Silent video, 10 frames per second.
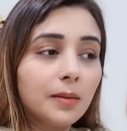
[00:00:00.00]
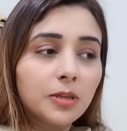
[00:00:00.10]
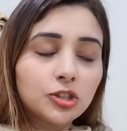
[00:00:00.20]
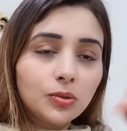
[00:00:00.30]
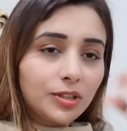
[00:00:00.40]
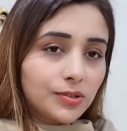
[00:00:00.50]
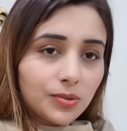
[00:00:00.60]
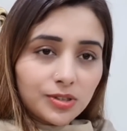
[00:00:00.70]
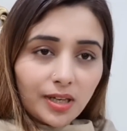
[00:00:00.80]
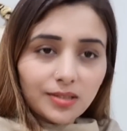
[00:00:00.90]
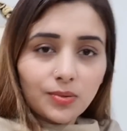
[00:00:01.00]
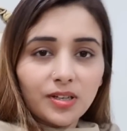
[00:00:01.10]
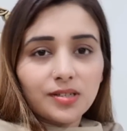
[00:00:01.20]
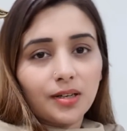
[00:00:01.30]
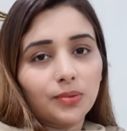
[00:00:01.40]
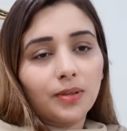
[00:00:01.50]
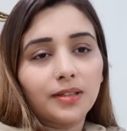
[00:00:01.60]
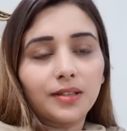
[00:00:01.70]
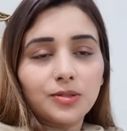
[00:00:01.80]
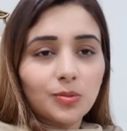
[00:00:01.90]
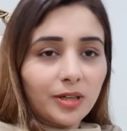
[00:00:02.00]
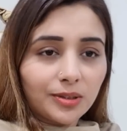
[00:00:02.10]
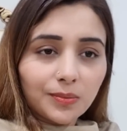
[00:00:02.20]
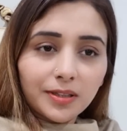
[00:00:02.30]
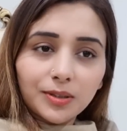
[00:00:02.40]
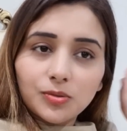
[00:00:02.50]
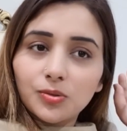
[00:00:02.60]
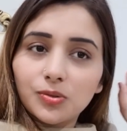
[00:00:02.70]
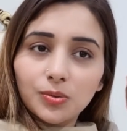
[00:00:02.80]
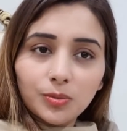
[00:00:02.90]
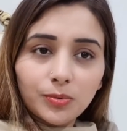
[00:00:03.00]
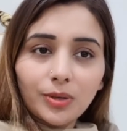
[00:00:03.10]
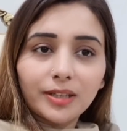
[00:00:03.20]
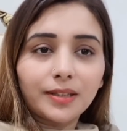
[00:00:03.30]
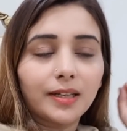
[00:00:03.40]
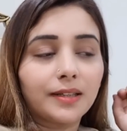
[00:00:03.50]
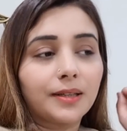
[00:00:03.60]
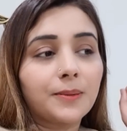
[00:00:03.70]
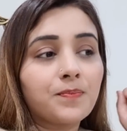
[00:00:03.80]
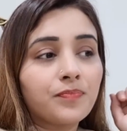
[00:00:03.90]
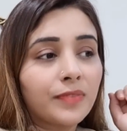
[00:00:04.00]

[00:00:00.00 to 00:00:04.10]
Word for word: बच्चों के जो जायज़ ख्वाहिशात हुआ करें जो बातें हुआ करें इसको ज़रूर पूरा किया करें